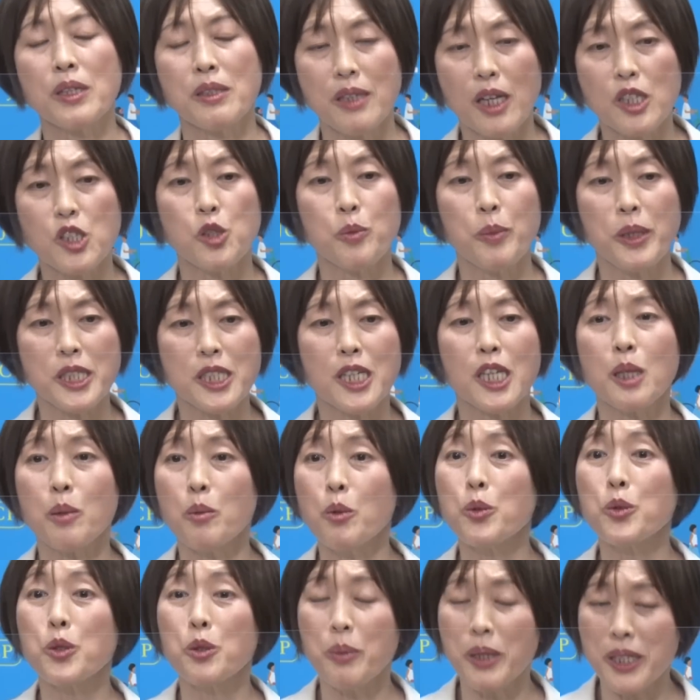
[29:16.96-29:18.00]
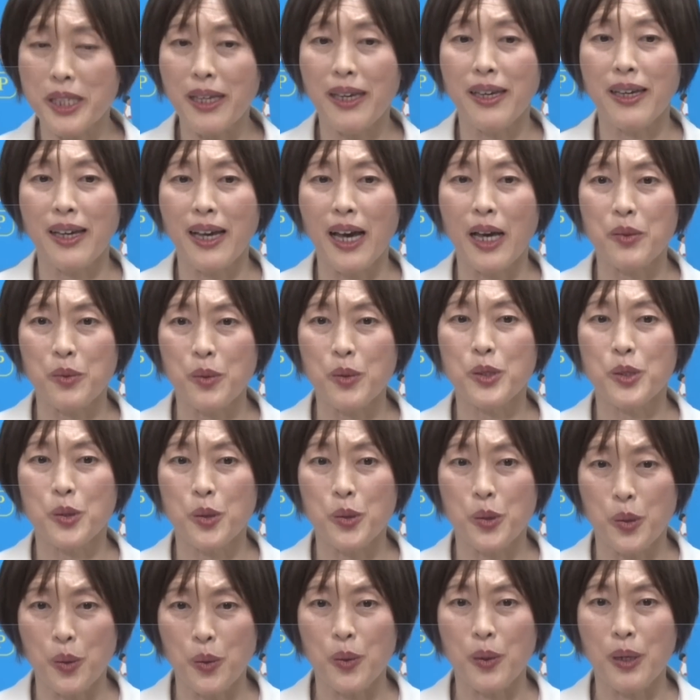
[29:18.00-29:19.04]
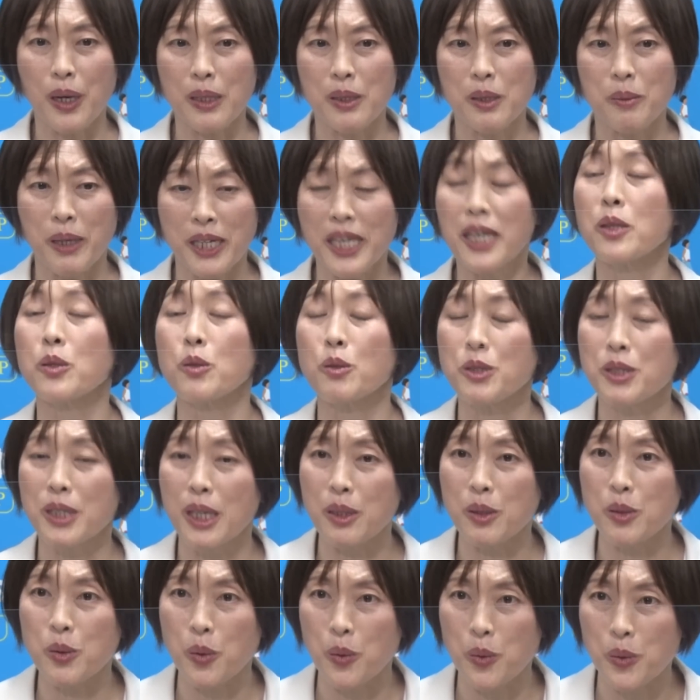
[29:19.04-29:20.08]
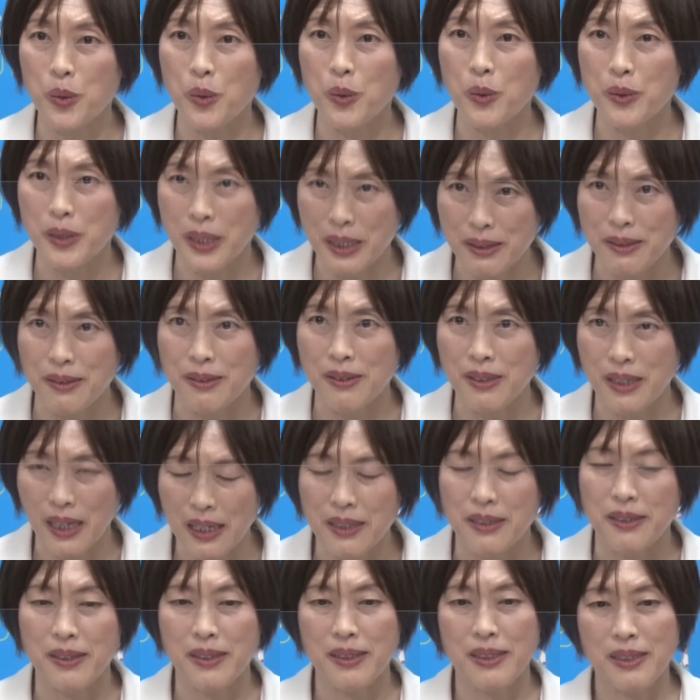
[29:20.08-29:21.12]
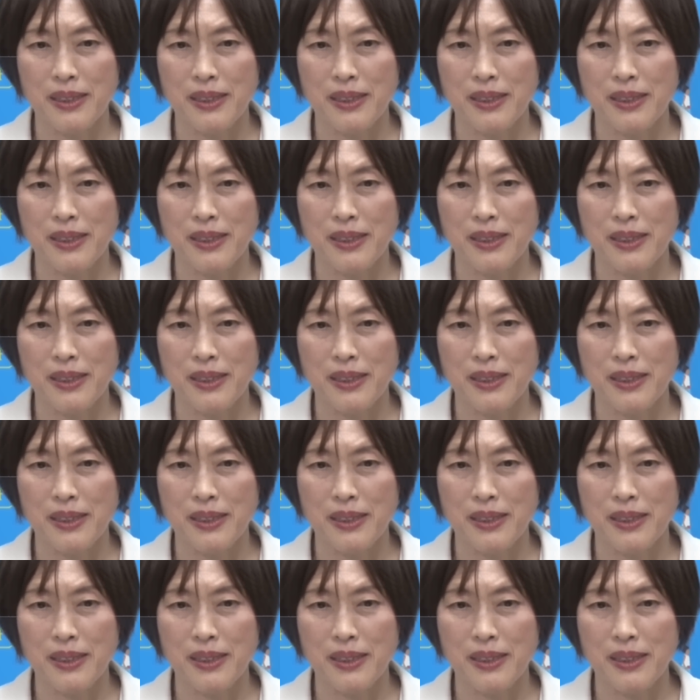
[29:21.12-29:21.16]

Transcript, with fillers: ですね、示し方も含めて、あのいろいろあの今、検討しているところです。はいよ